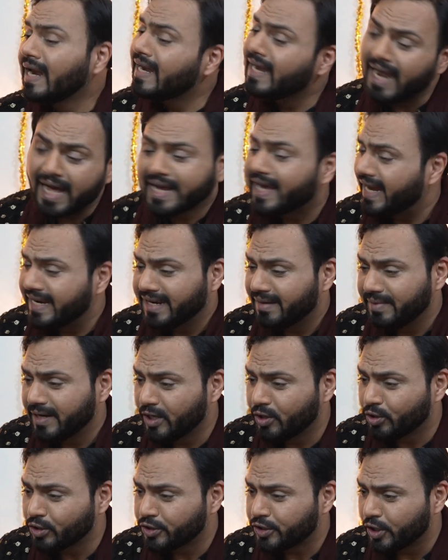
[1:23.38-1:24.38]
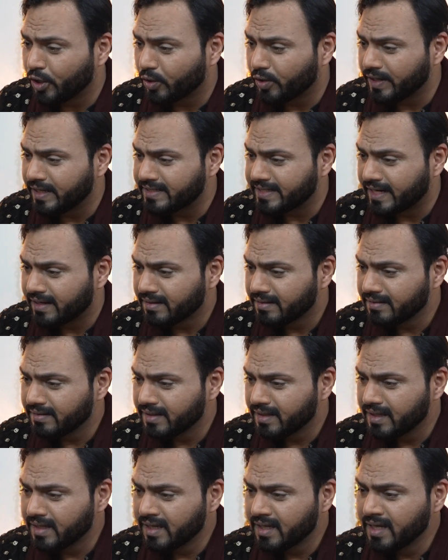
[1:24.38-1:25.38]
लग गई ना मेरी खुशियों को नजर
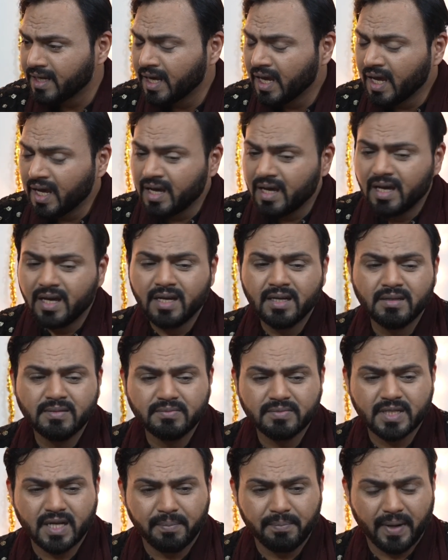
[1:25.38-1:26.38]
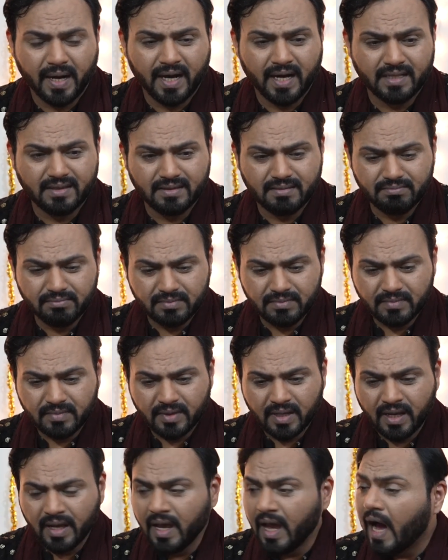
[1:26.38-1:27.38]
कम बखत
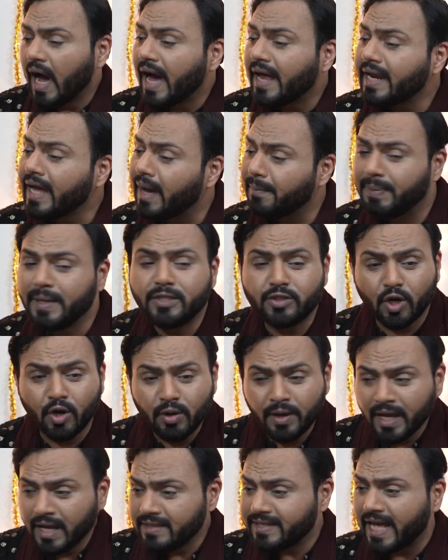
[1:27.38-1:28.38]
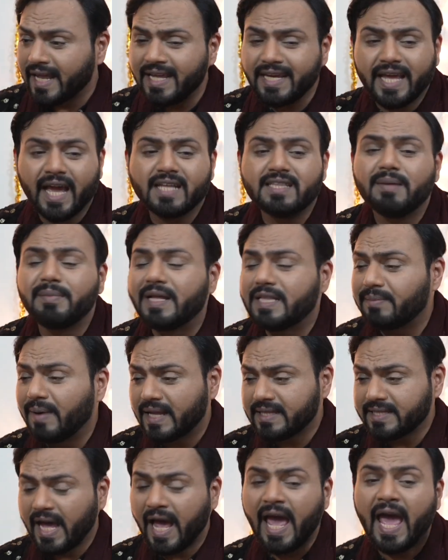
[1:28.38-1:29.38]
अरे अभी तो तहरीक आदम एतमाद का